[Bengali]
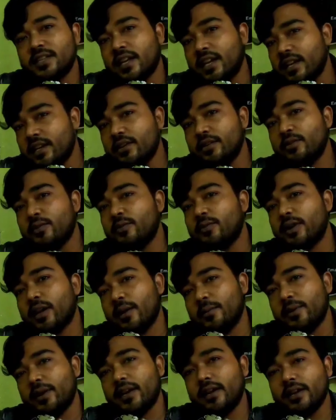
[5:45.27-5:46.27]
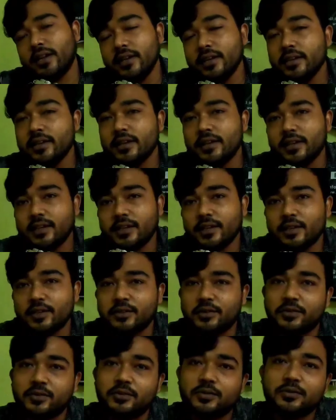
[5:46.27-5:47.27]
সেকেন্ড কোনো ক্যামেরা নেই
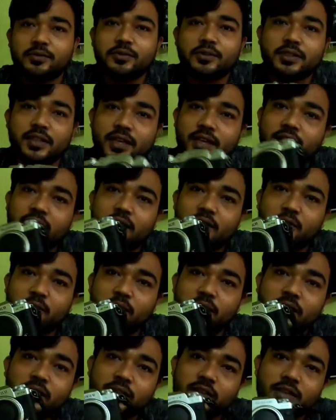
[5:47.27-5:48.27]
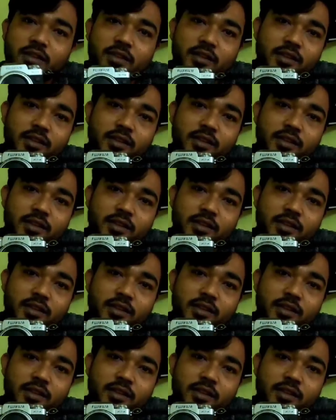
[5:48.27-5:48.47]
তো সেই কারণে